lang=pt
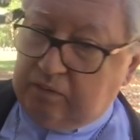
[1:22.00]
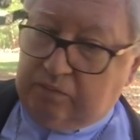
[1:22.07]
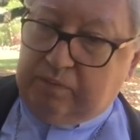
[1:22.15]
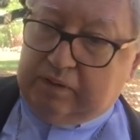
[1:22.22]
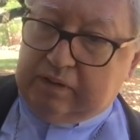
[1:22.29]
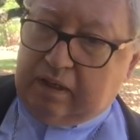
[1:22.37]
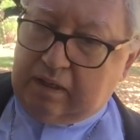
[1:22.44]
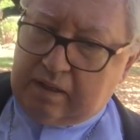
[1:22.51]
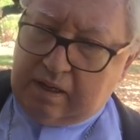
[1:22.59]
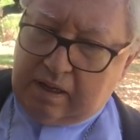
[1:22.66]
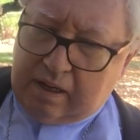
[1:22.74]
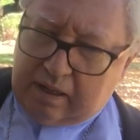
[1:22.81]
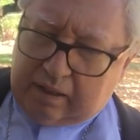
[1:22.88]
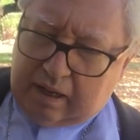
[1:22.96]
uma,
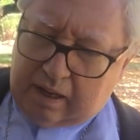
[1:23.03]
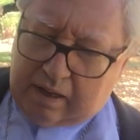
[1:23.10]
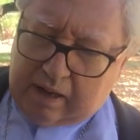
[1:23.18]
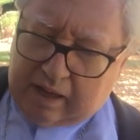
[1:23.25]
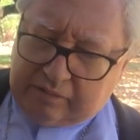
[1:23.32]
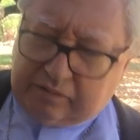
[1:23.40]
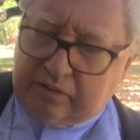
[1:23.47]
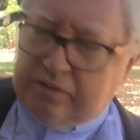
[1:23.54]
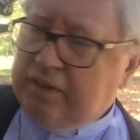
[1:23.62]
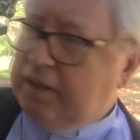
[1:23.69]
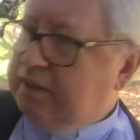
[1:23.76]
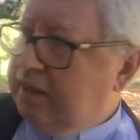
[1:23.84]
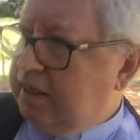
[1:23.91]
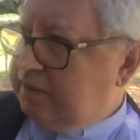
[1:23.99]
a
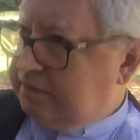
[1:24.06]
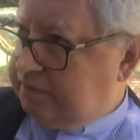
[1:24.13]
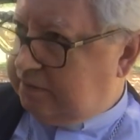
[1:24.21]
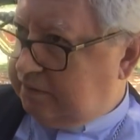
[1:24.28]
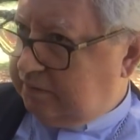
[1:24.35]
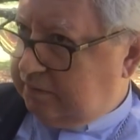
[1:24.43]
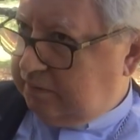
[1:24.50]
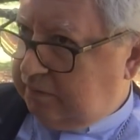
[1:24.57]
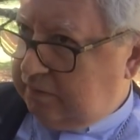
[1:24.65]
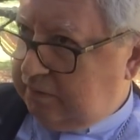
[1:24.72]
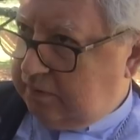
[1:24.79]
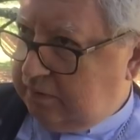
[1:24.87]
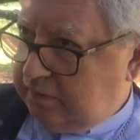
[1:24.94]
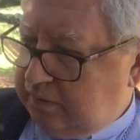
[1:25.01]
sociedade.
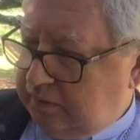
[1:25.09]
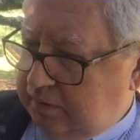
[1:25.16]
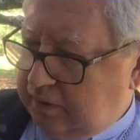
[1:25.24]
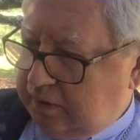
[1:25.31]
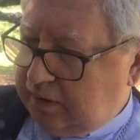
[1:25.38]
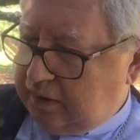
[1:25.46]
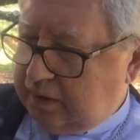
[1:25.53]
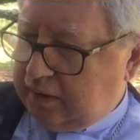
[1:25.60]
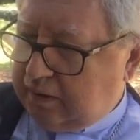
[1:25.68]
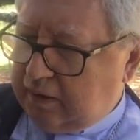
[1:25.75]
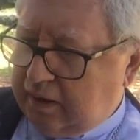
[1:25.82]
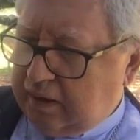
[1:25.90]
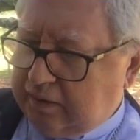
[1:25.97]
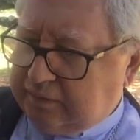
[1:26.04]
Uhum. É,
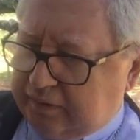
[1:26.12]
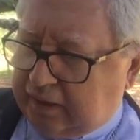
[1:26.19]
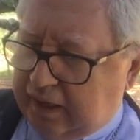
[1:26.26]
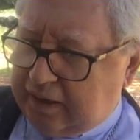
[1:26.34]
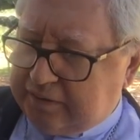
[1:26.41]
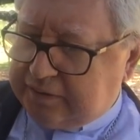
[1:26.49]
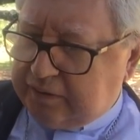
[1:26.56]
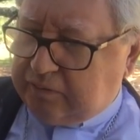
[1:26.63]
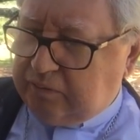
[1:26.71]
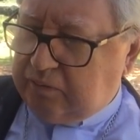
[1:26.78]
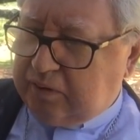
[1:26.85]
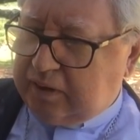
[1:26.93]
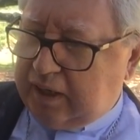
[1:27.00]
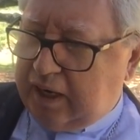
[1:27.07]
quer se
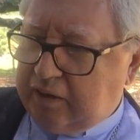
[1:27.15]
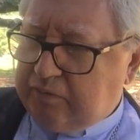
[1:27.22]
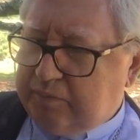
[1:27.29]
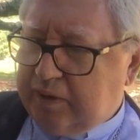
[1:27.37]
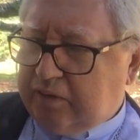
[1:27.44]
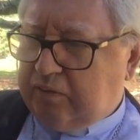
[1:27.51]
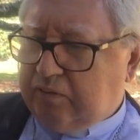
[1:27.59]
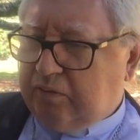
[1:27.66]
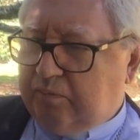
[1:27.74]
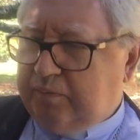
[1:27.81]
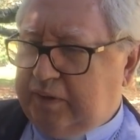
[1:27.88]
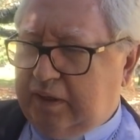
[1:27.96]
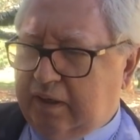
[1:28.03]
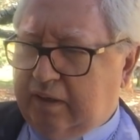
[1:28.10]
colocar uma
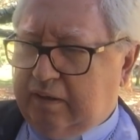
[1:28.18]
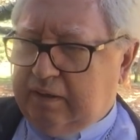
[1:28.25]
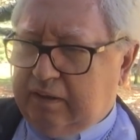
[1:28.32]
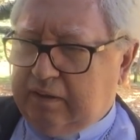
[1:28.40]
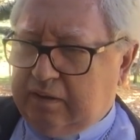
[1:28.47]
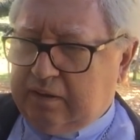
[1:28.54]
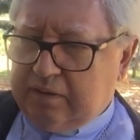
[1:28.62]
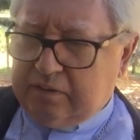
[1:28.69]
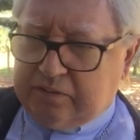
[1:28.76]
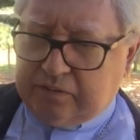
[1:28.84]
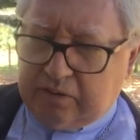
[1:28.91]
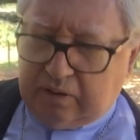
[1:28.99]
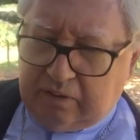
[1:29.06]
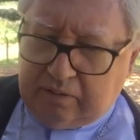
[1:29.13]
economia
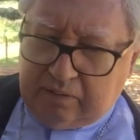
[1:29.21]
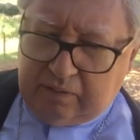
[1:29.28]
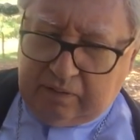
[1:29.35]
só